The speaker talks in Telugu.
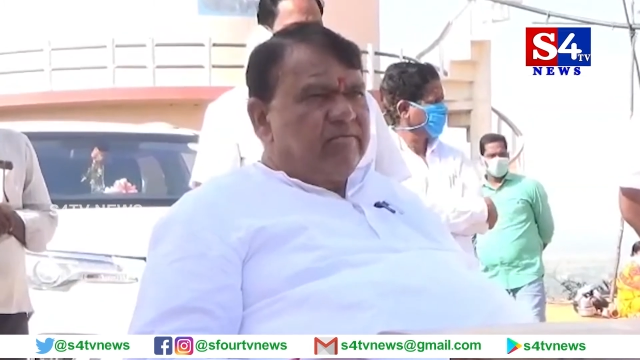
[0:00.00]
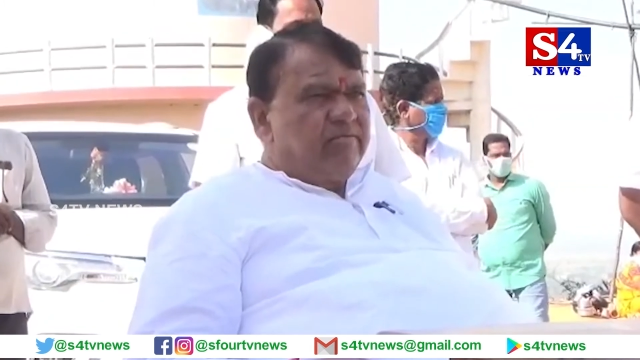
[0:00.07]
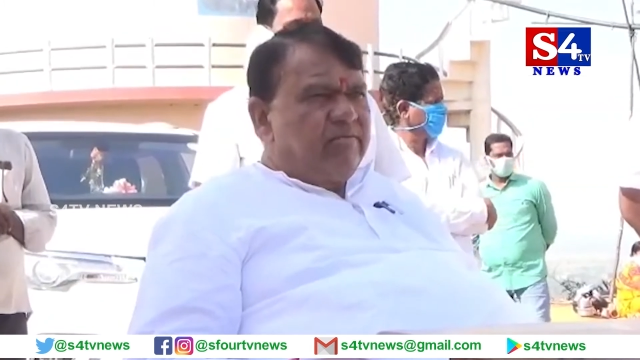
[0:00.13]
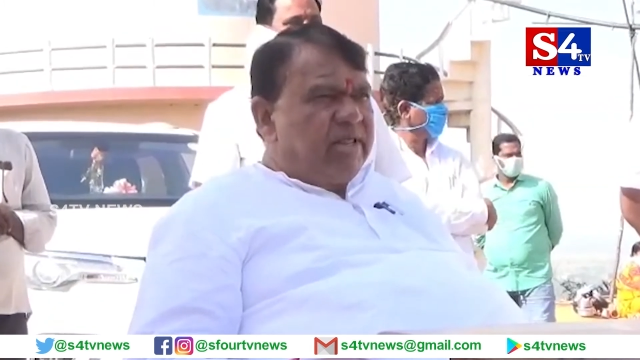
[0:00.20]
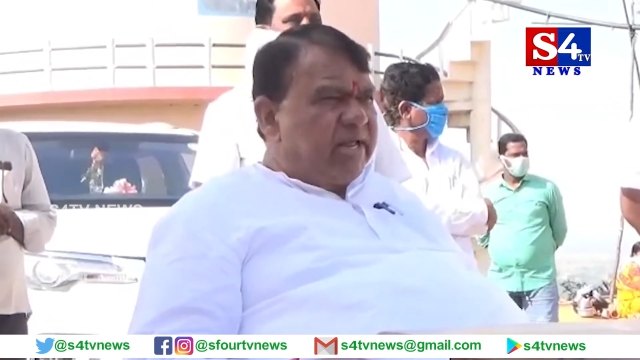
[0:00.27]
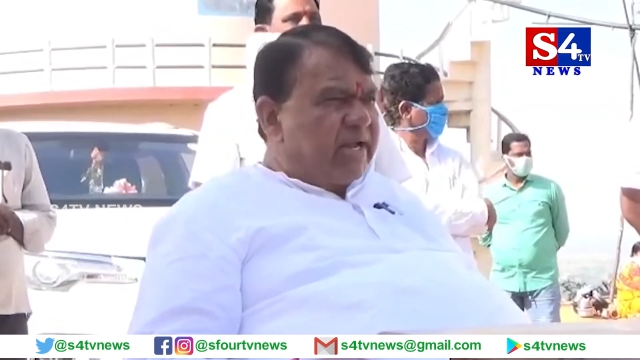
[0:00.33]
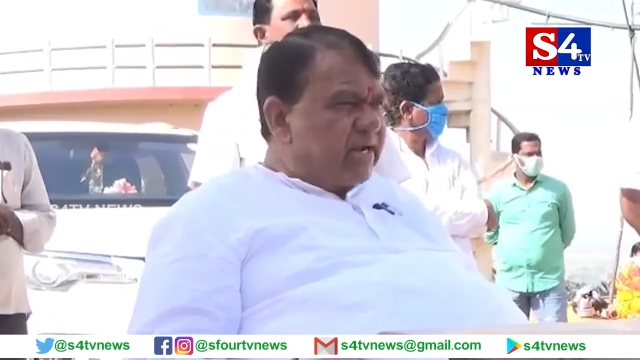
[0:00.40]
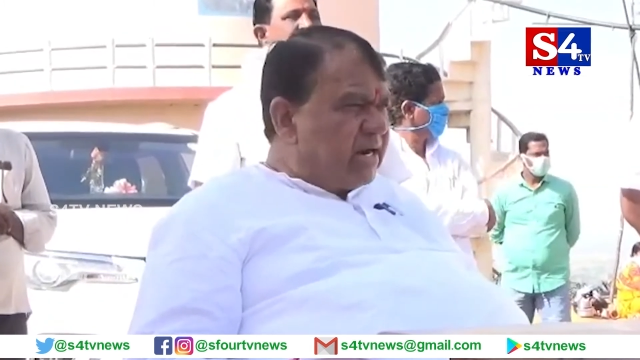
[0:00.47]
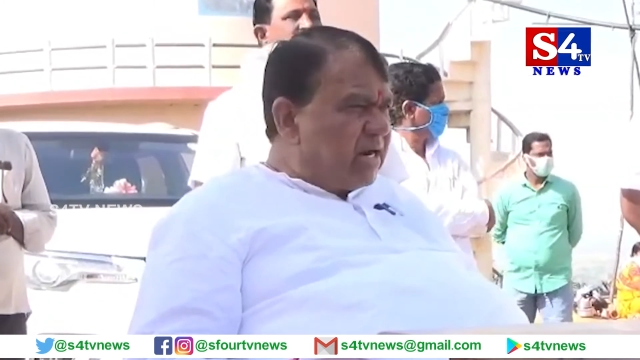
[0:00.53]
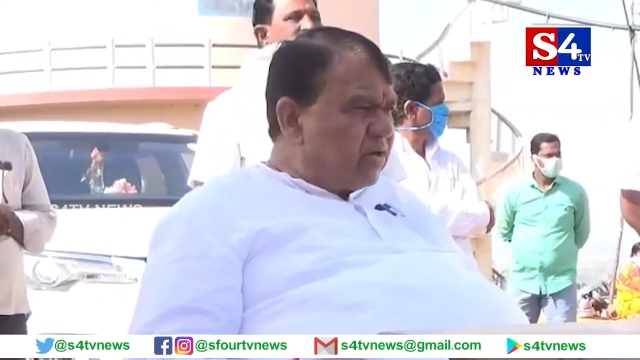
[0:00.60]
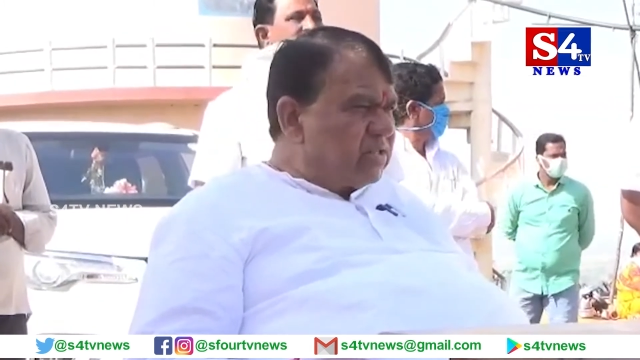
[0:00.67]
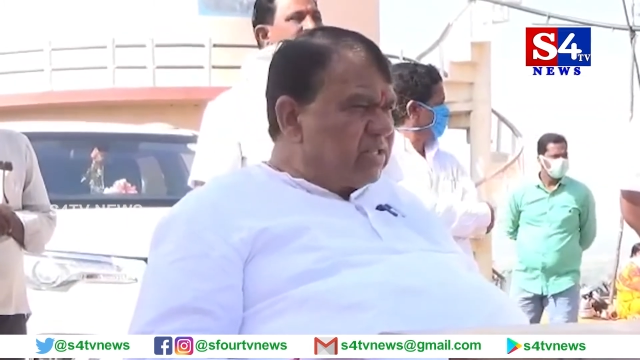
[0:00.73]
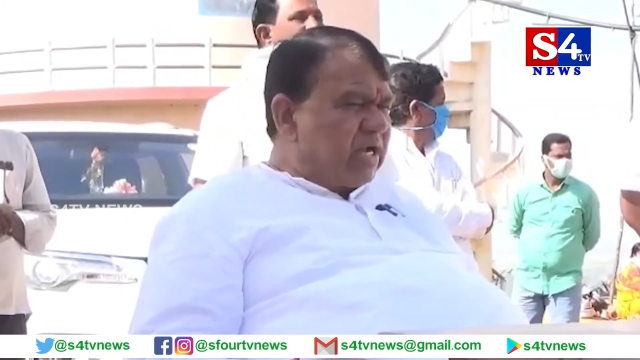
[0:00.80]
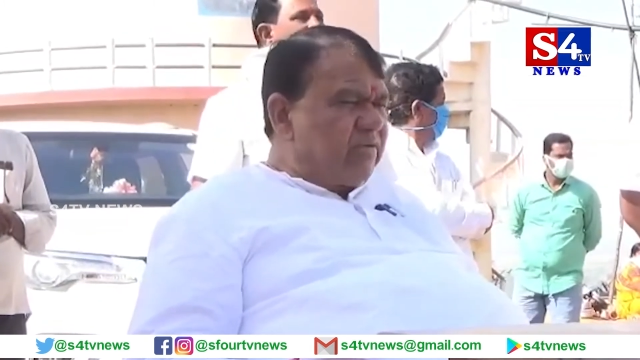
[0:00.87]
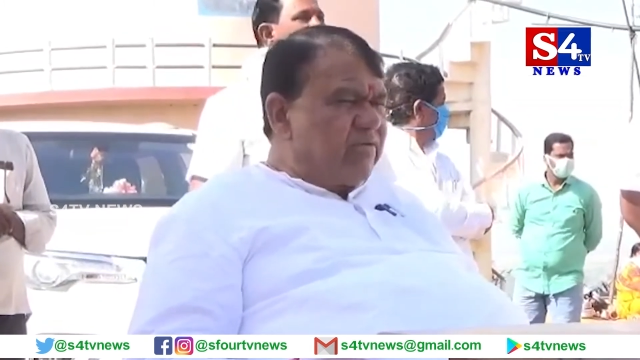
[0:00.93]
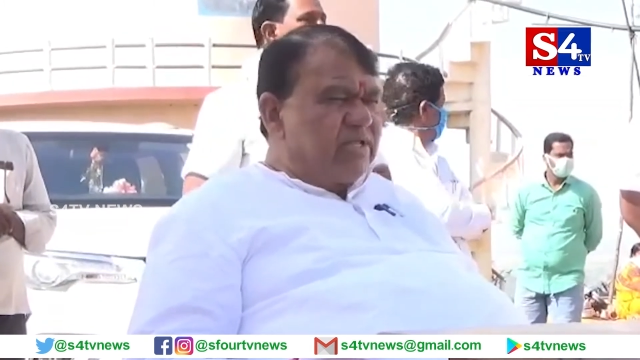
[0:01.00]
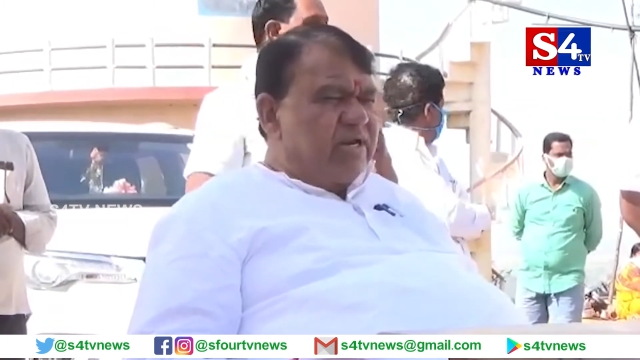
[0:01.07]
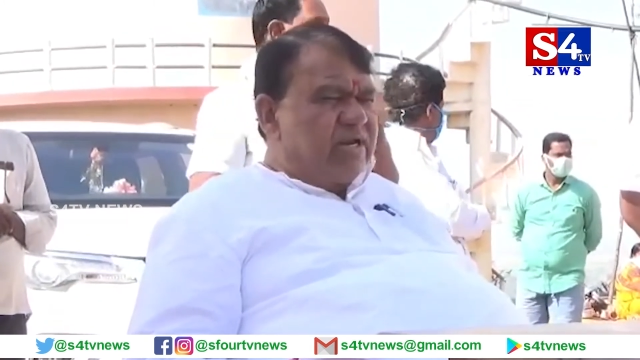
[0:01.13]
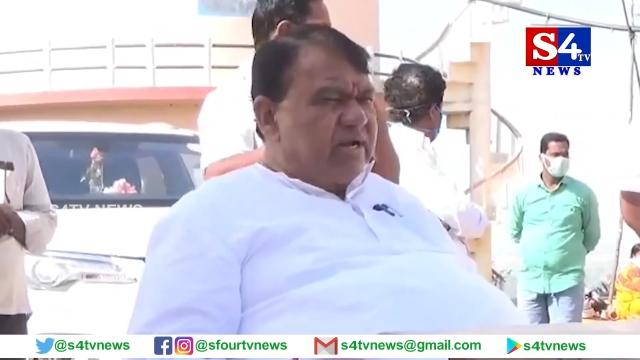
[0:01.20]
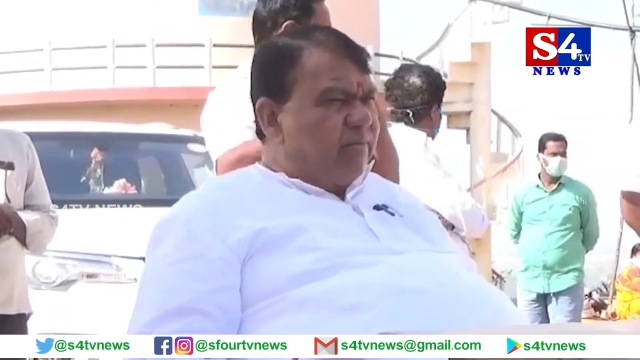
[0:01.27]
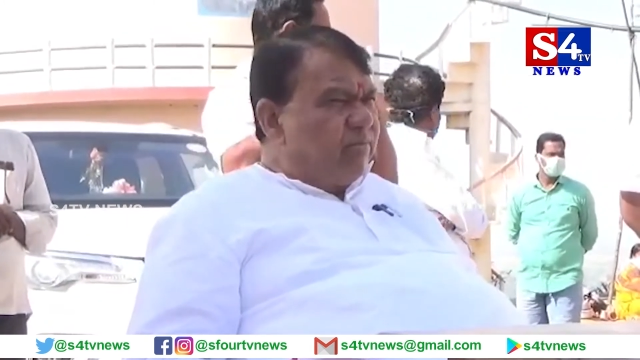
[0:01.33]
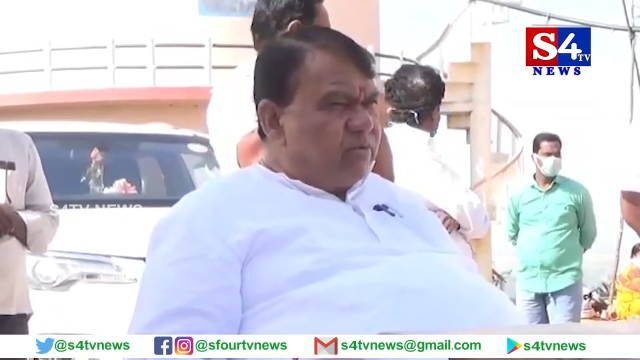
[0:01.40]
మీరు ఎక్కడ తక్కువ
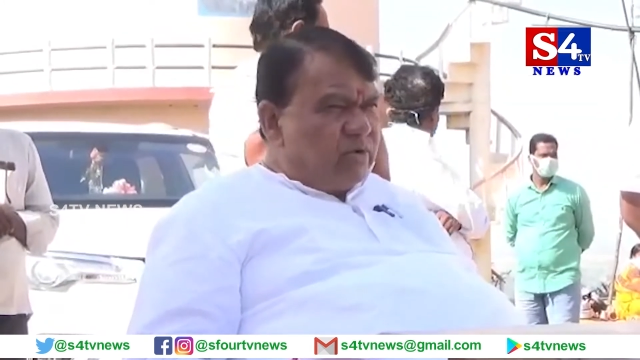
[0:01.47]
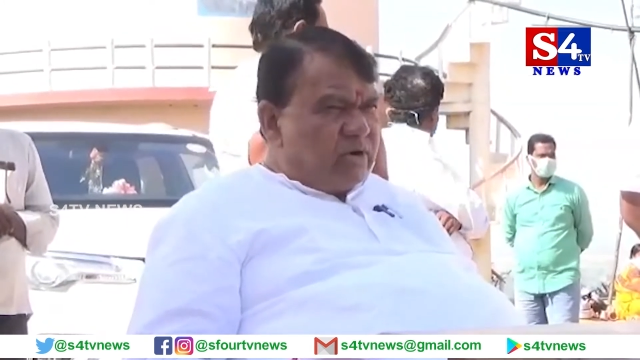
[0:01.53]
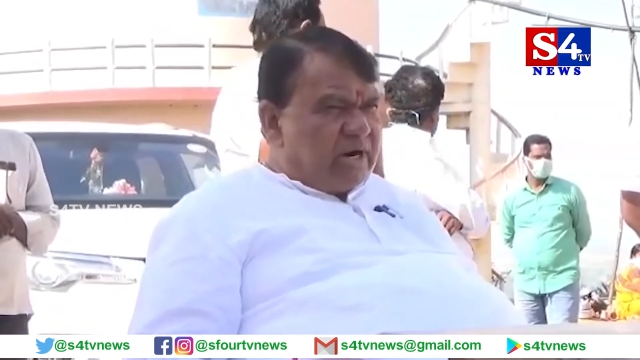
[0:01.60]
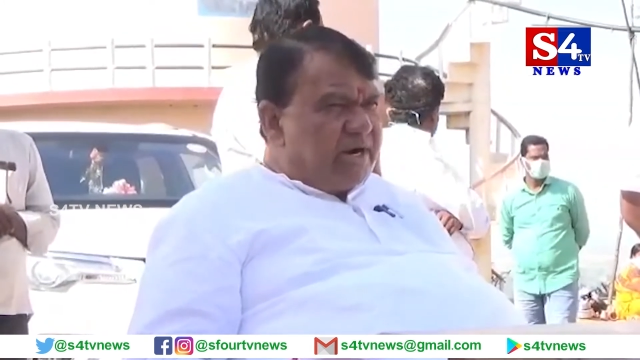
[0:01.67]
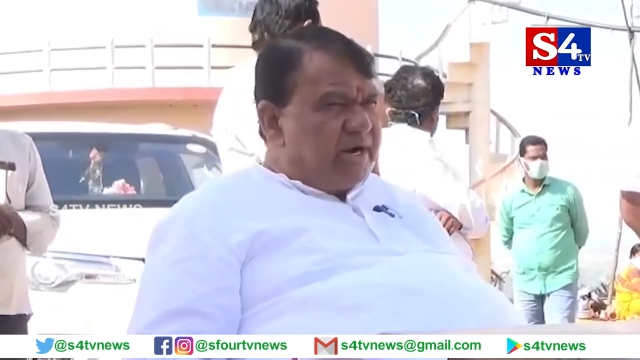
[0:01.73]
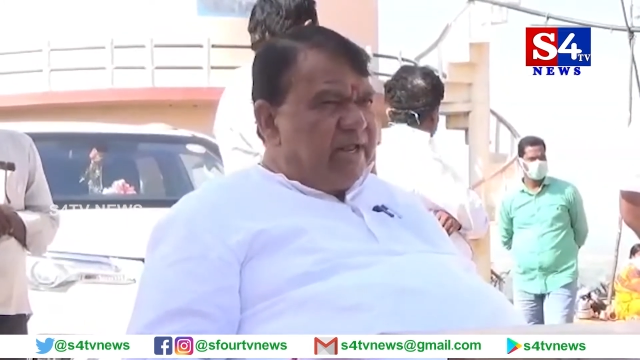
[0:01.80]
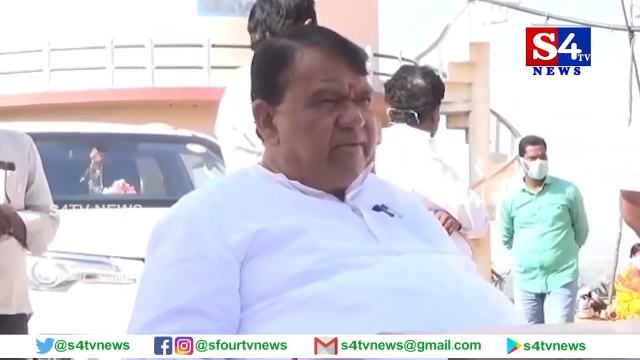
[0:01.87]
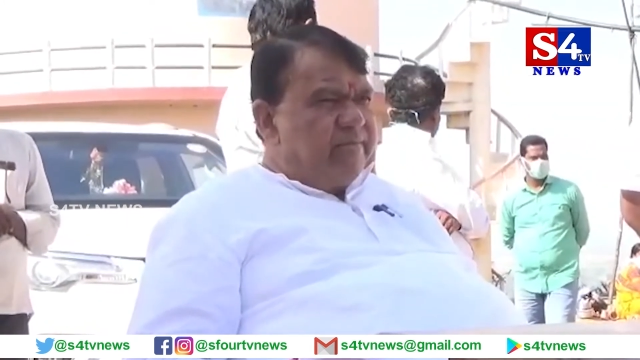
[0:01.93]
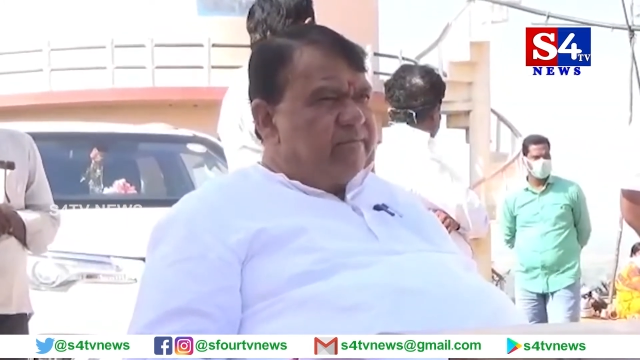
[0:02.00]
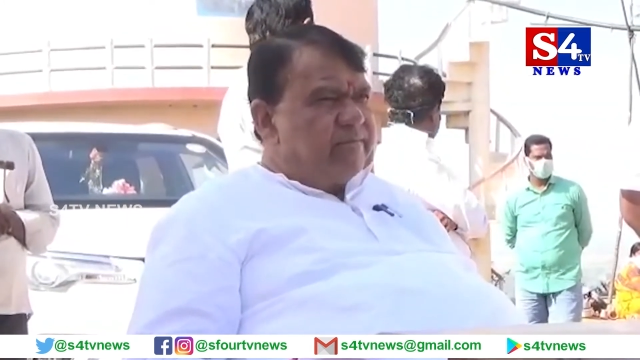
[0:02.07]
ధరకు అమ్ముకోకండి